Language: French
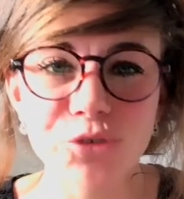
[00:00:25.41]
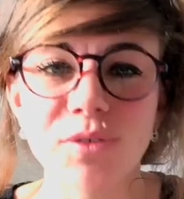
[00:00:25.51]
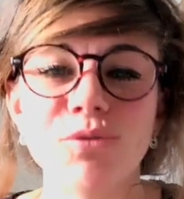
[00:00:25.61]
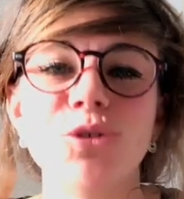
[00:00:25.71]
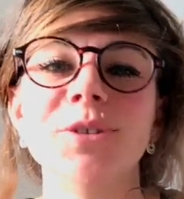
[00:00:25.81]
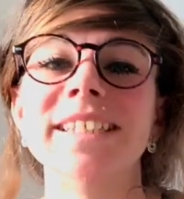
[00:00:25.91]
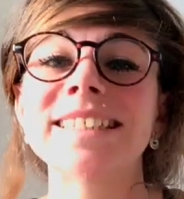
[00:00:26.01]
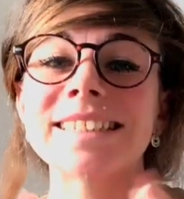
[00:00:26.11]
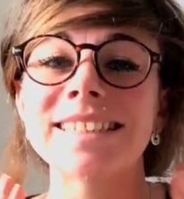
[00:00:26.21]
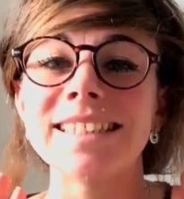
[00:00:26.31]
Je vais vous donner
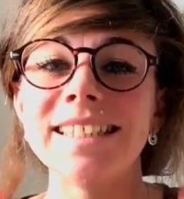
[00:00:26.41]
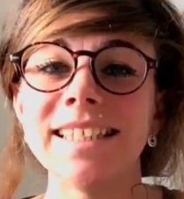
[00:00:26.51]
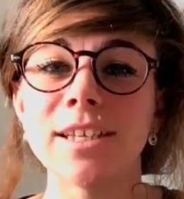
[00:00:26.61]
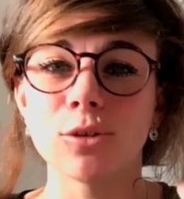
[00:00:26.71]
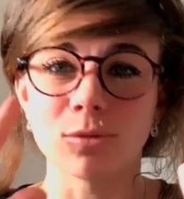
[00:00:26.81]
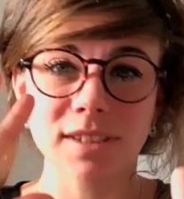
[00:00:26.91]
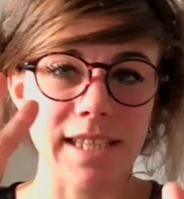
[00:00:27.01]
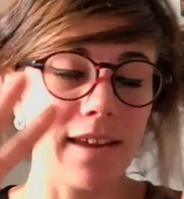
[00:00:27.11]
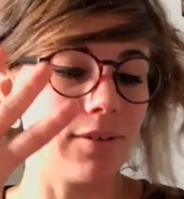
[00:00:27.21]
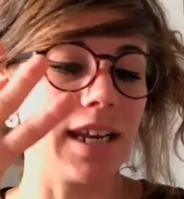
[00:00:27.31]
six
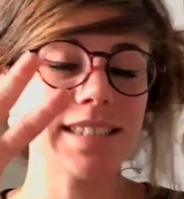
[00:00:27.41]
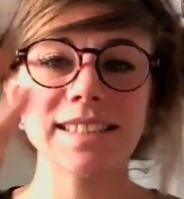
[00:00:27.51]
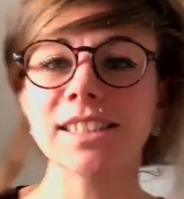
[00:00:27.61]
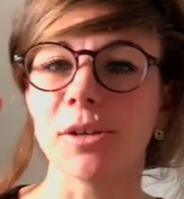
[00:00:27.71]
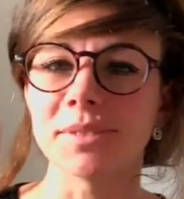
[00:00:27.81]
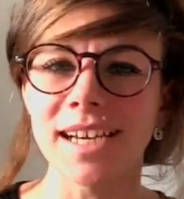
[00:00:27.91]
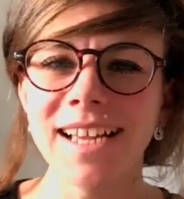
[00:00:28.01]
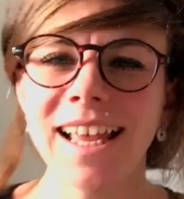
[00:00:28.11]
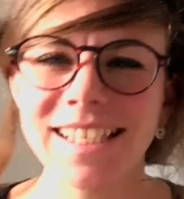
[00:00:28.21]
conseils, voilà, six comme ça,